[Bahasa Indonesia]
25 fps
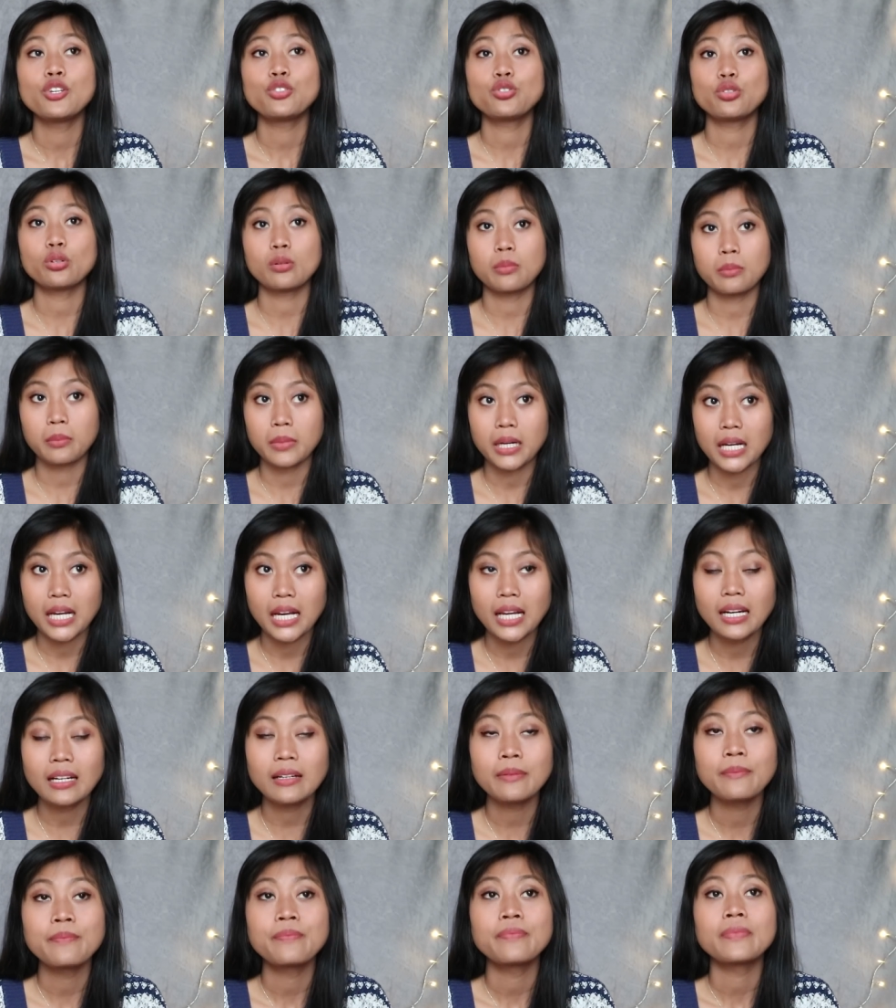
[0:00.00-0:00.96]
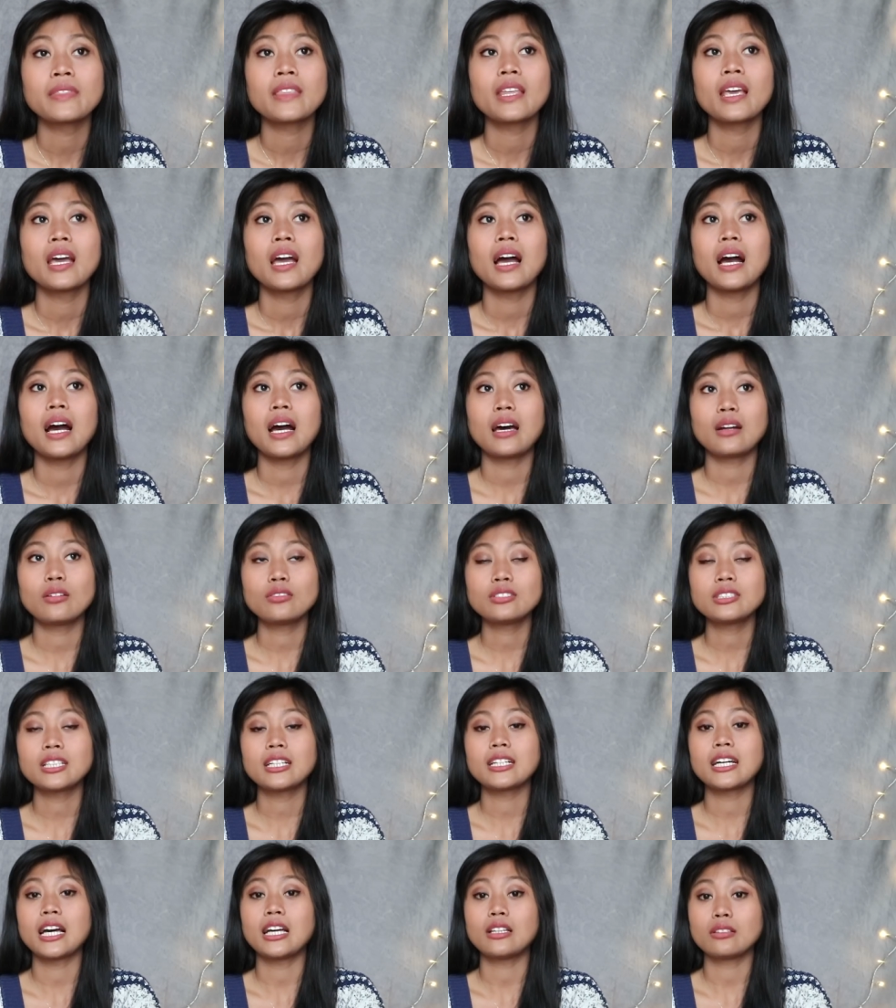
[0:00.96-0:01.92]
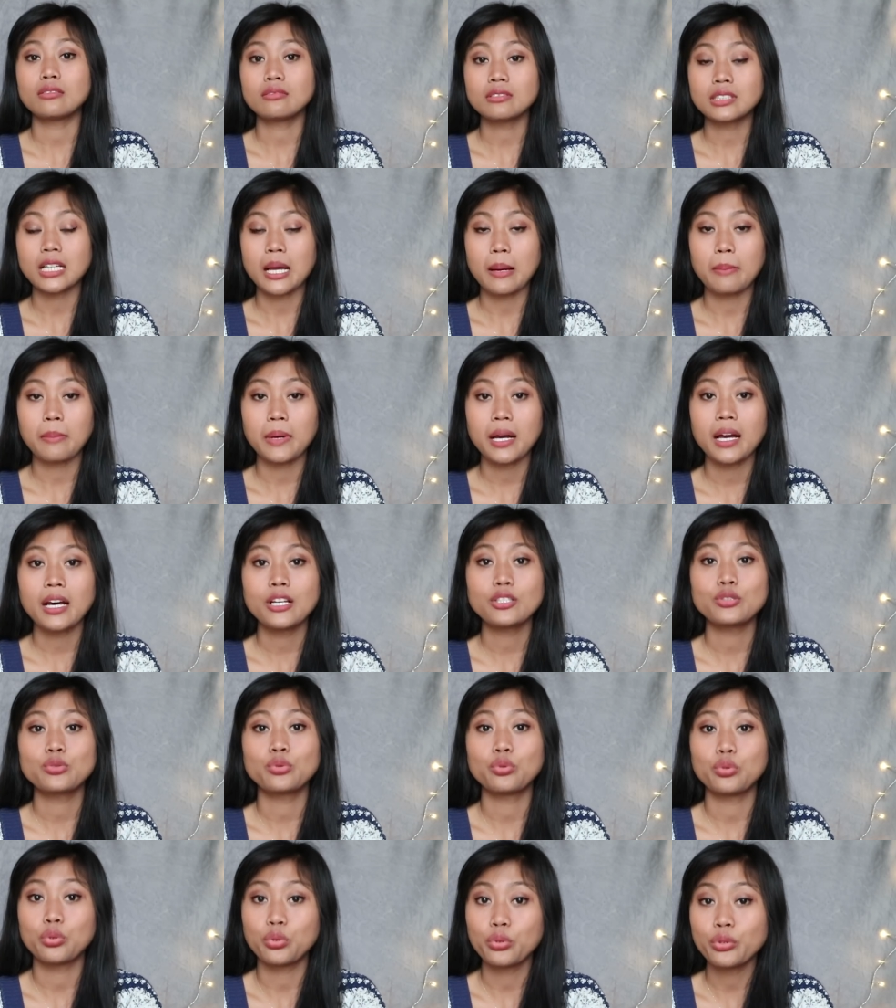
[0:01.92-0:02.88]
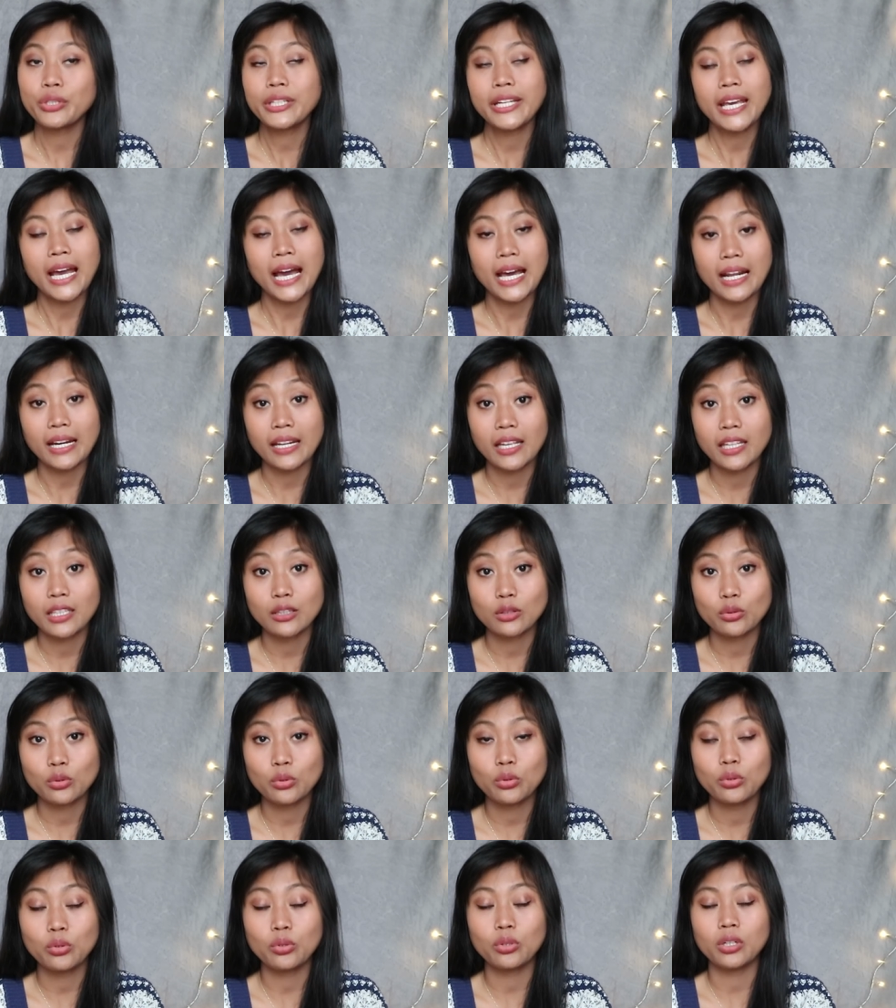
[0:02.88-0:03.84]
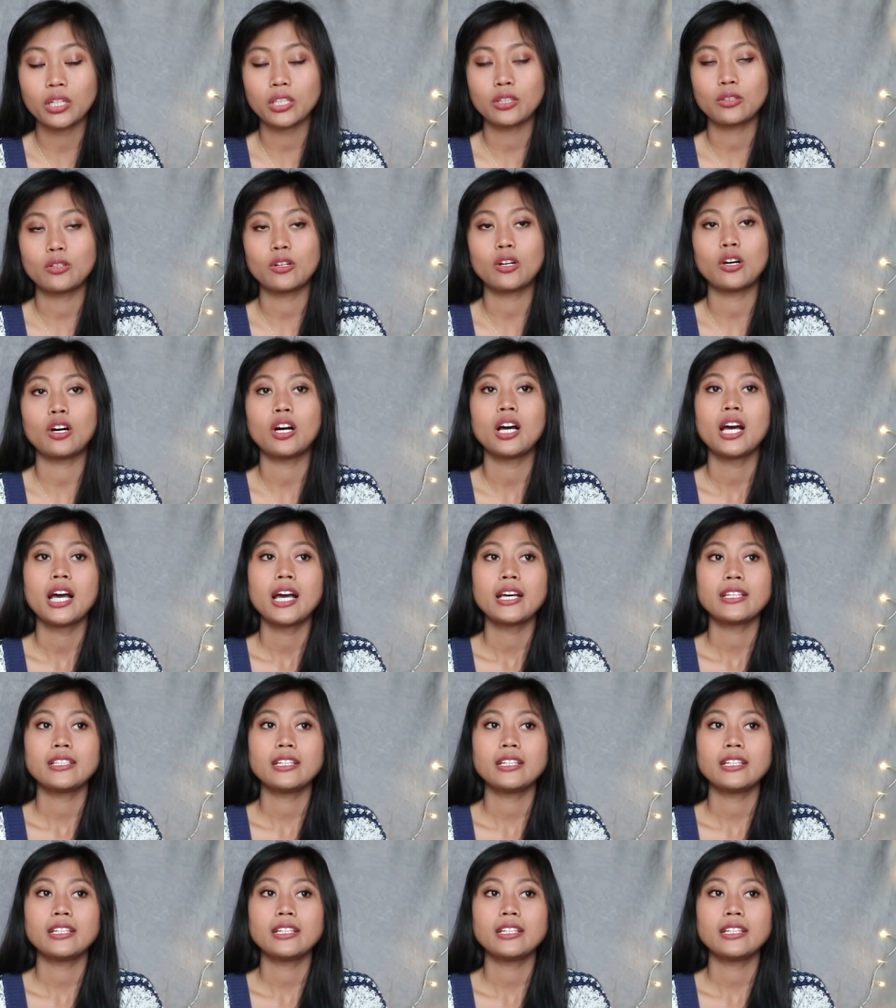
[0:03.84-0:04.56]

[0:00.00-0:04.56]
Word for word: Cuman harus tergantung sama suhu di hari itu gitu loh.